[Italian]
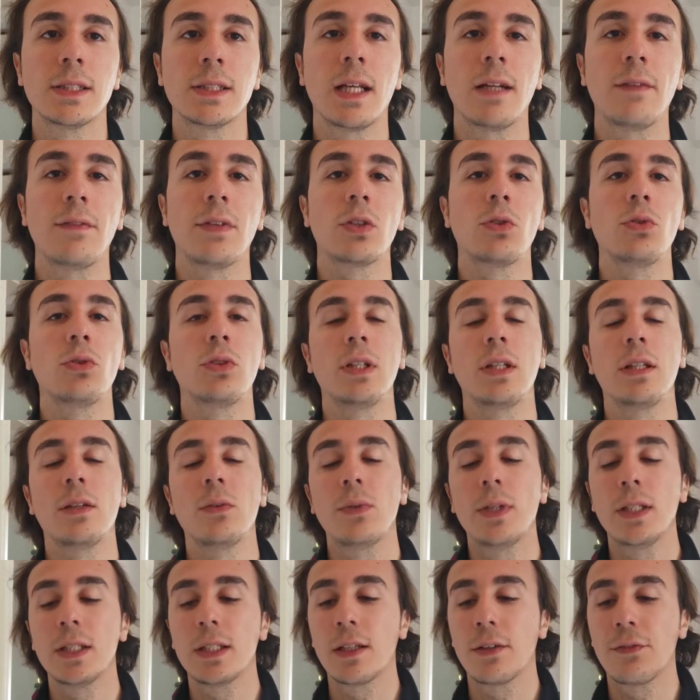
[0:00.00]
Salve a tutti da
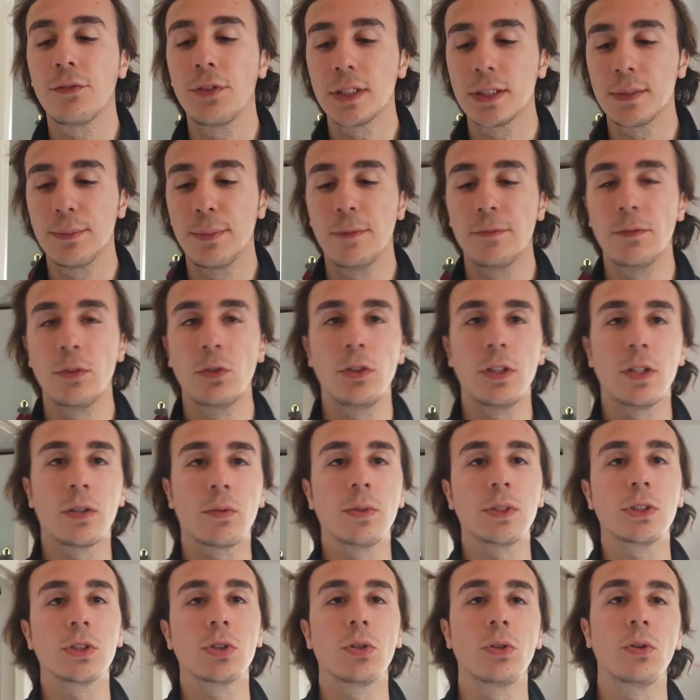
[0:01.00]
Winterfest, benvenuti a
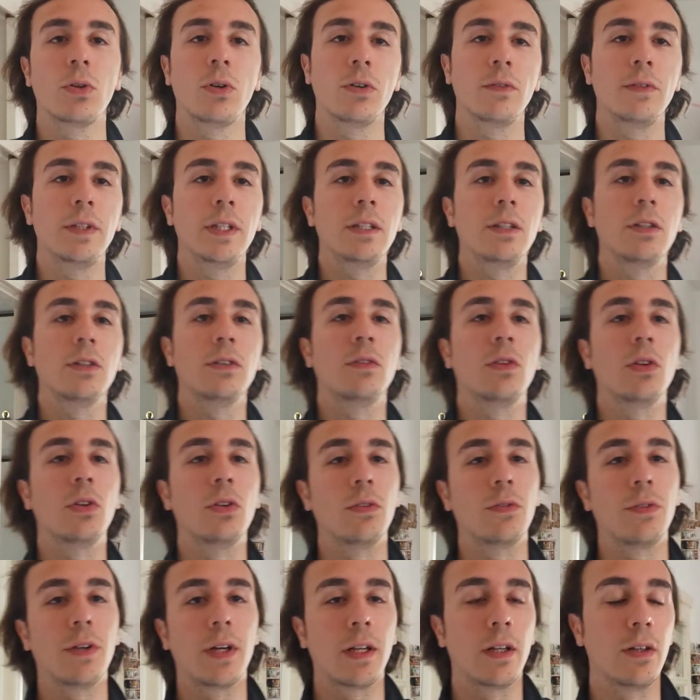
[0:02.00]
questo nuovo video.
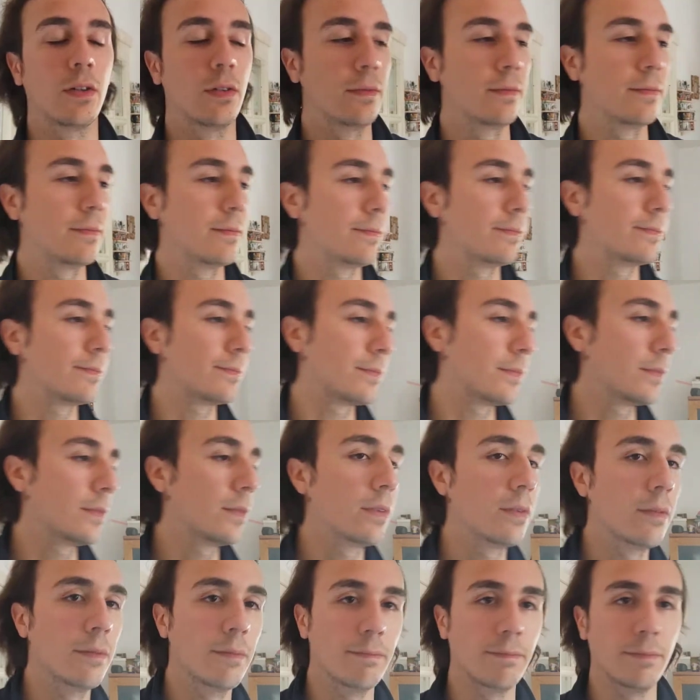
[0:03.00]
Volevo fare un,
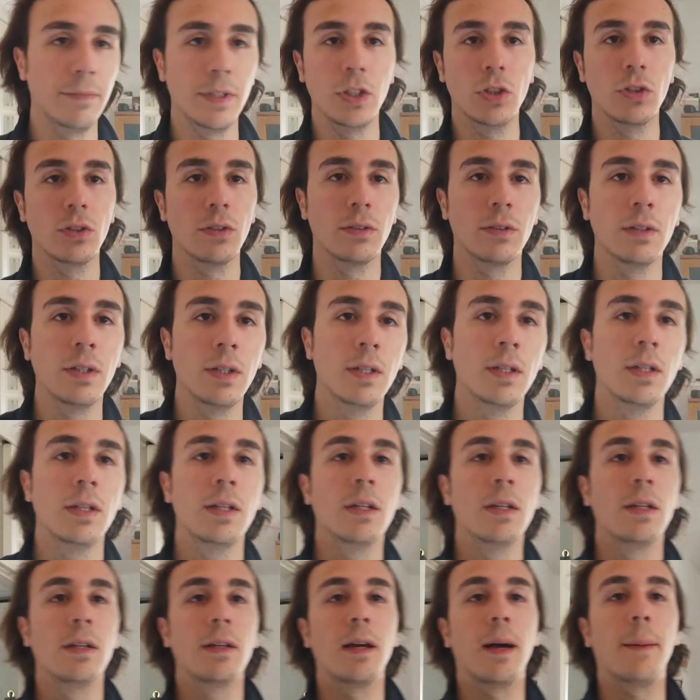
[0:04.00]
un, video
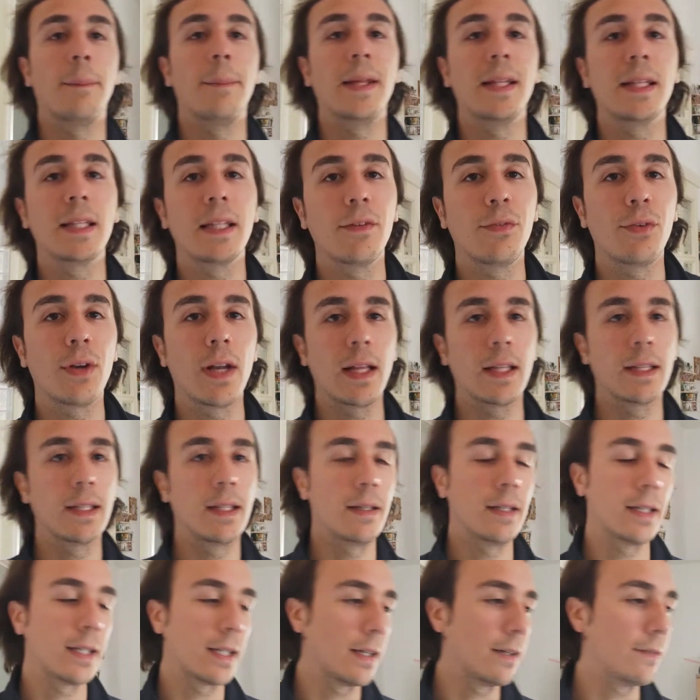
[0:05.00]
a mente
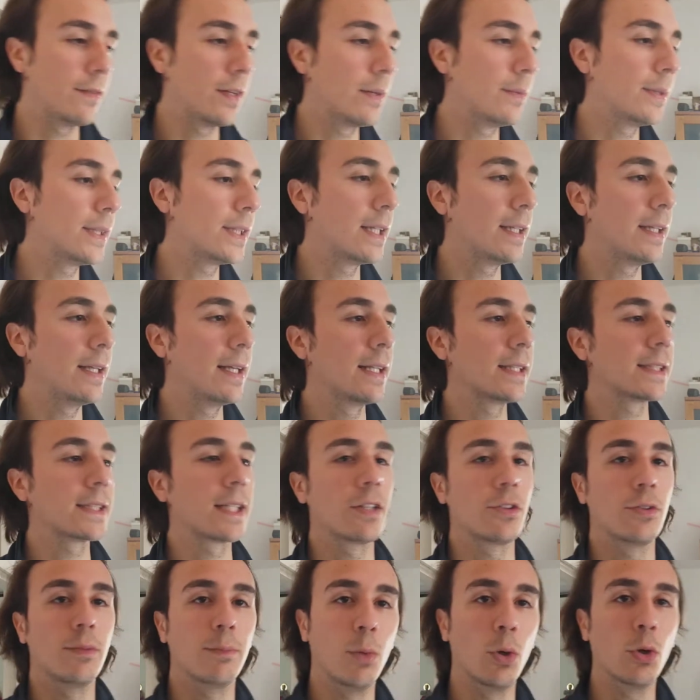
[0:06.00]
fredda perché veramente ieri è
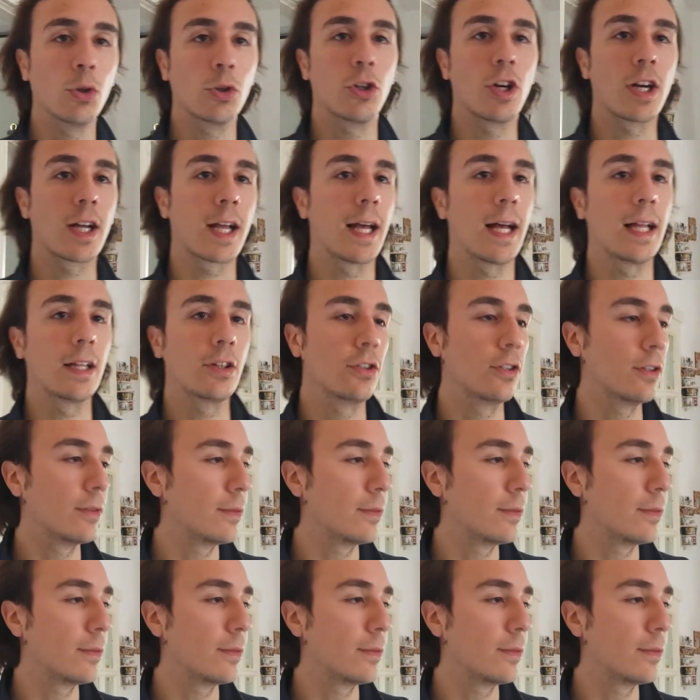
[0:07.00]
stato molto a caldo.